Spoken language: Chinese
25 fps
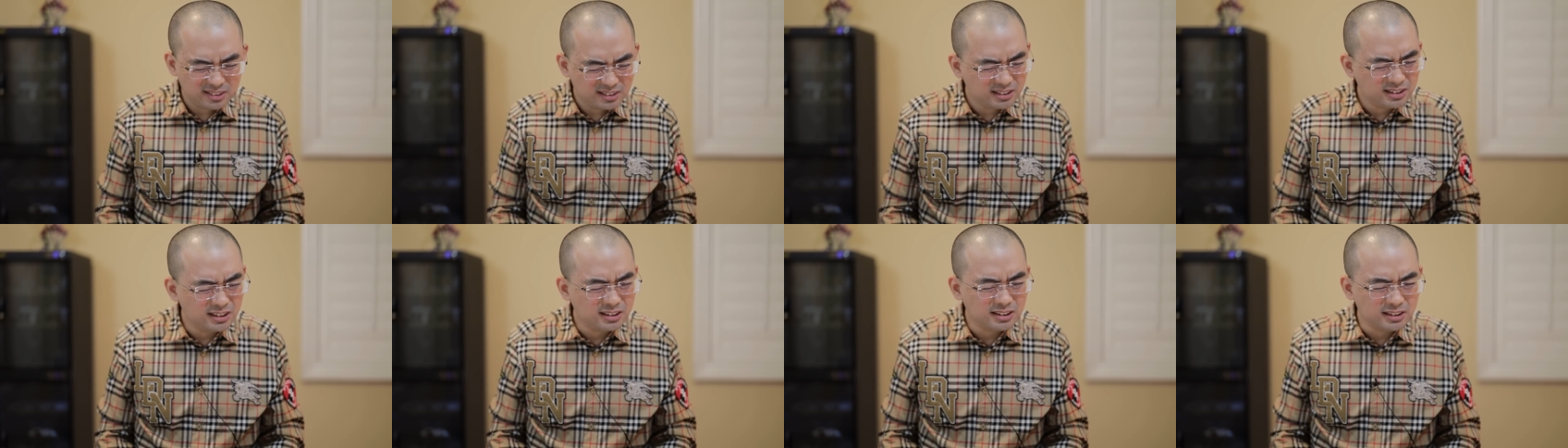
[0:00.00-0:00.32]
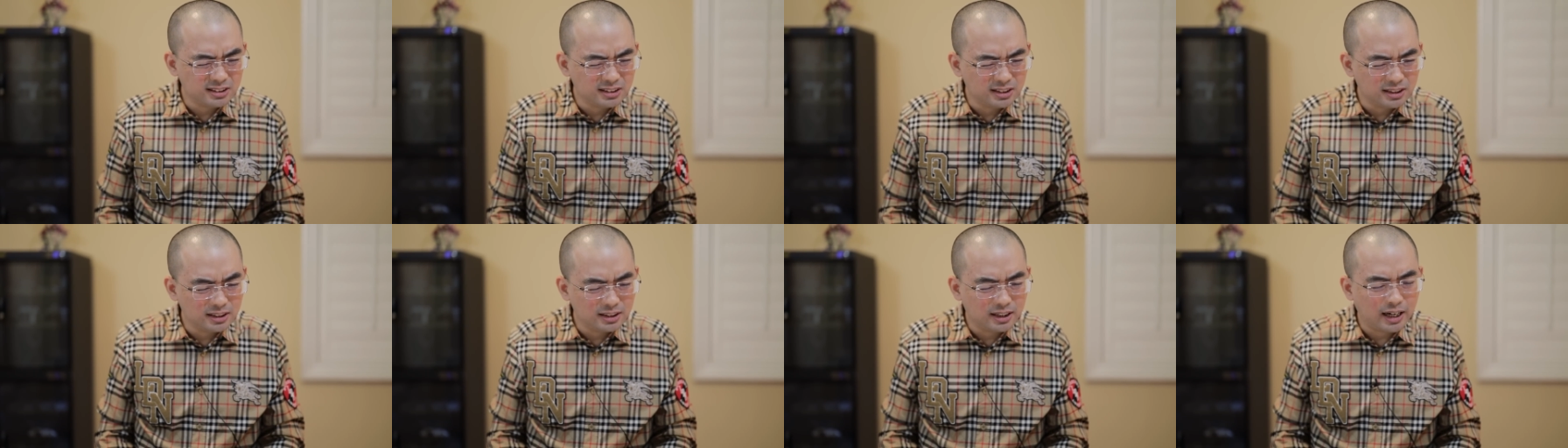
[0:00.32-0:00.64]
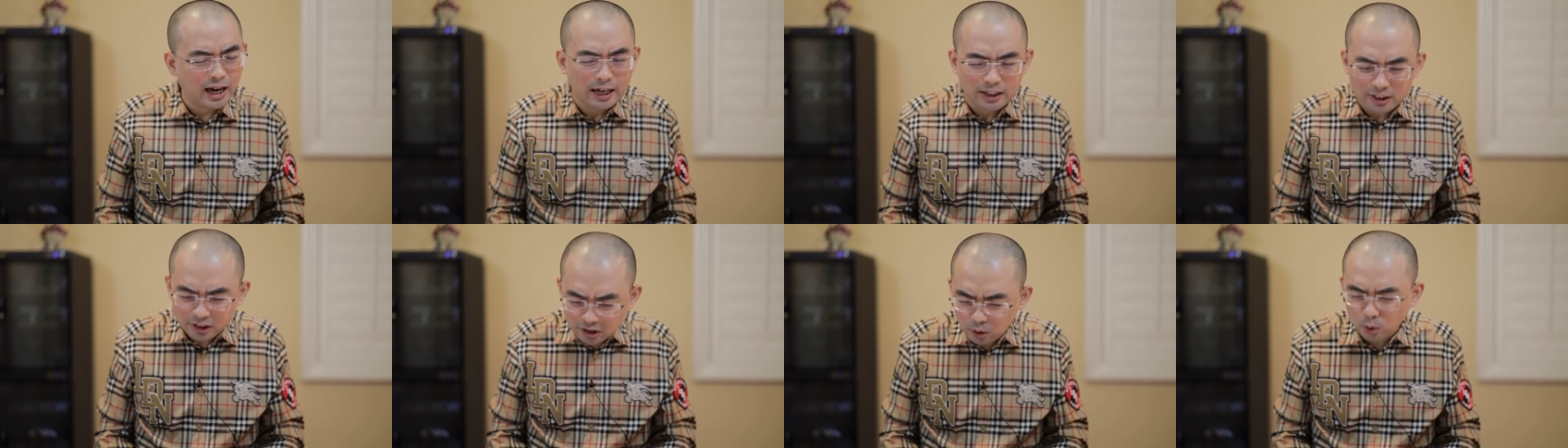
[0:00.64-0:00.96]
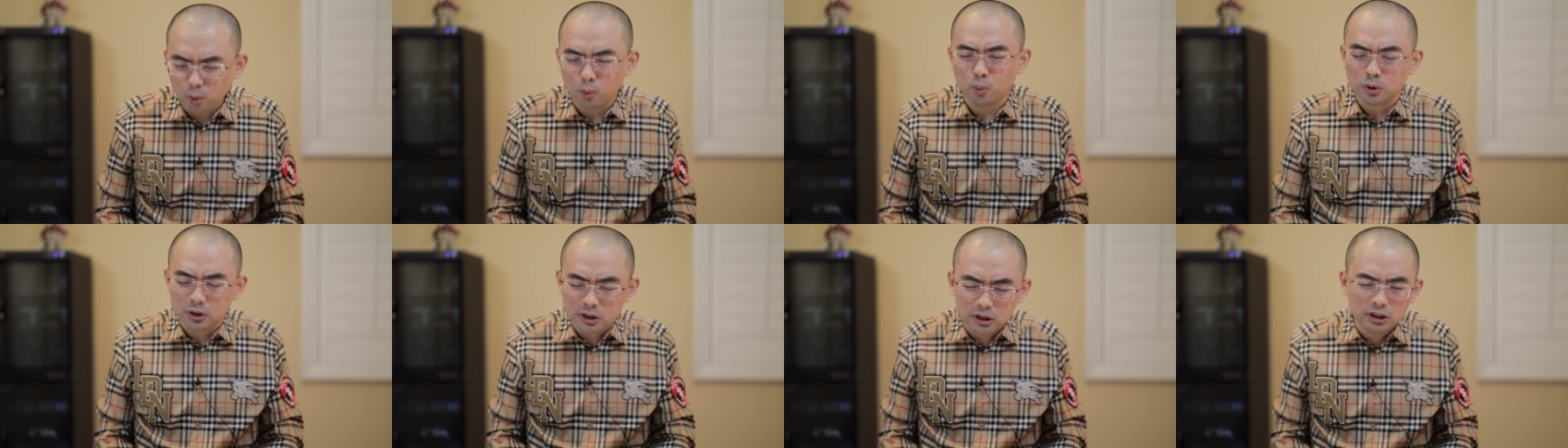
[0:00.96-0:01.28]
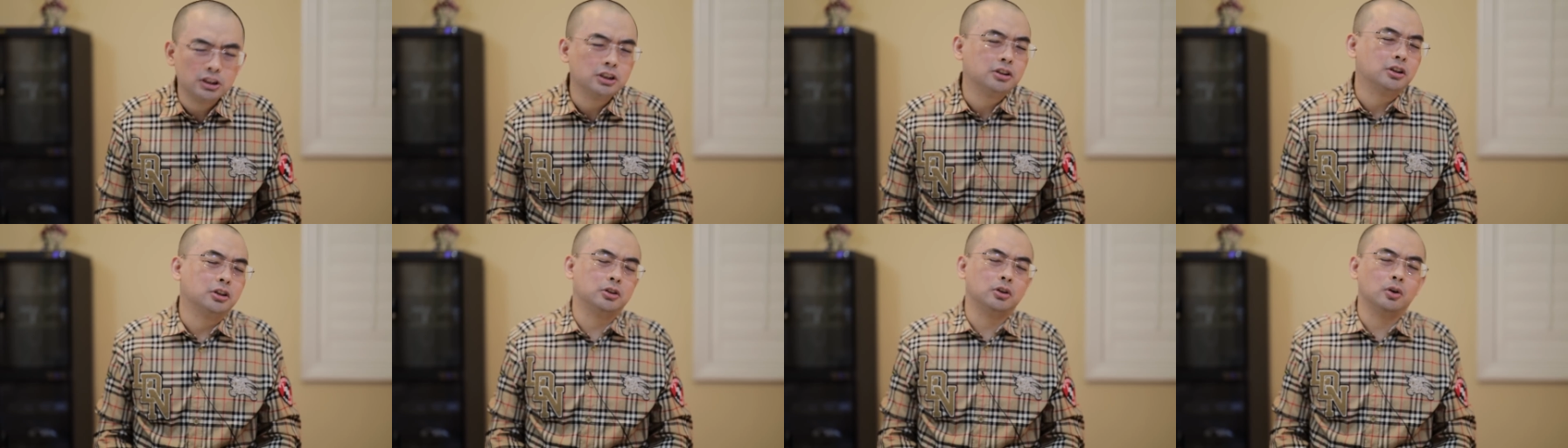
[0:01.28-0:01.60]
这个，还是胡
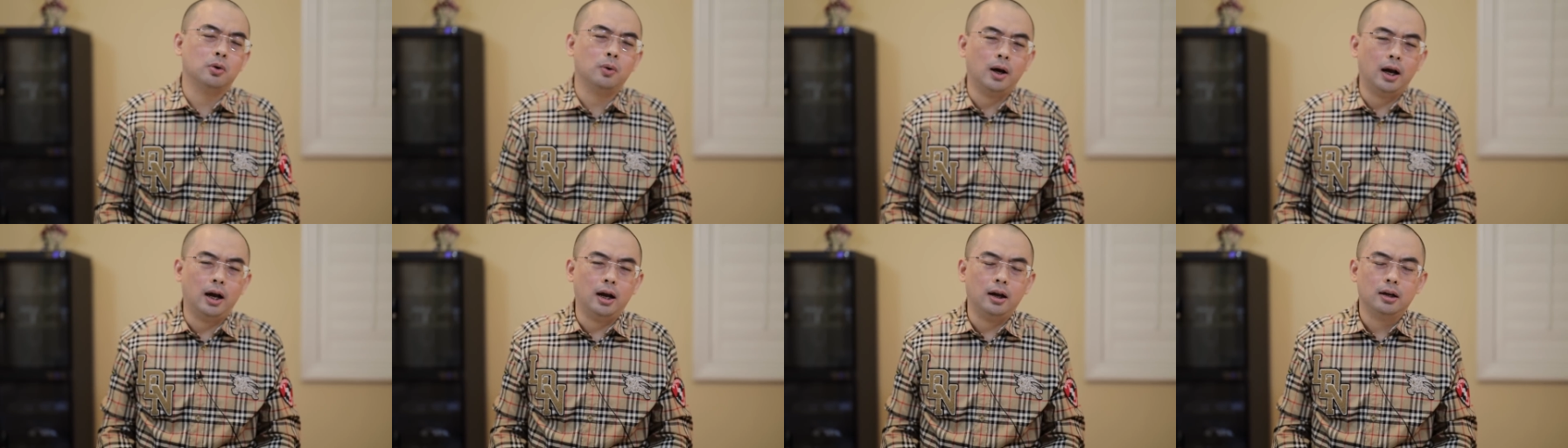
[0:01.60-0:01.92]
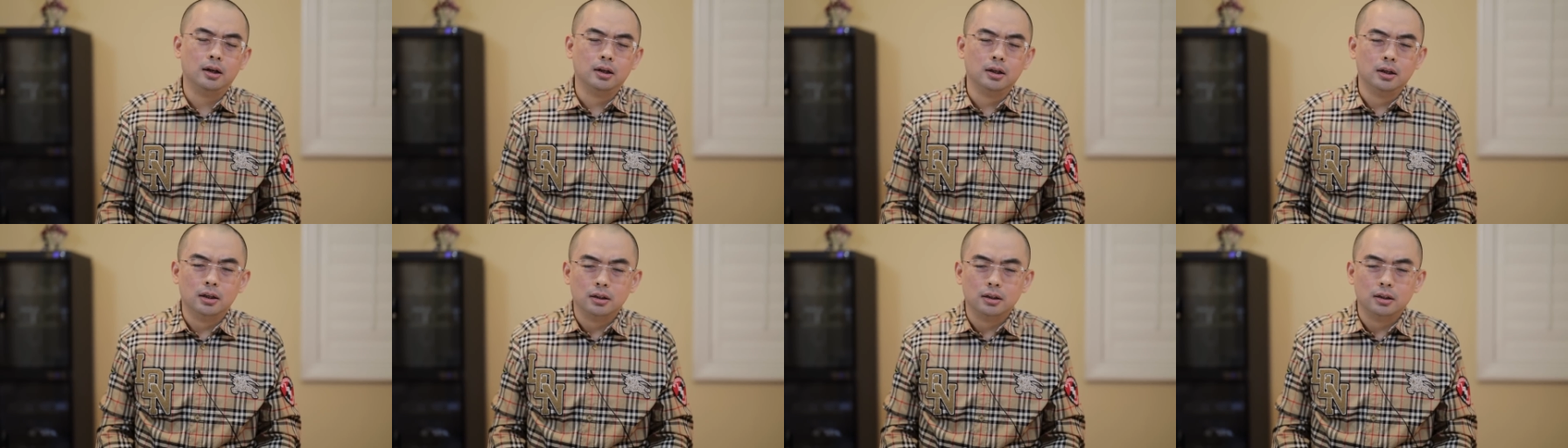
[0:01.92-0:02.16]
锦 j 那句话：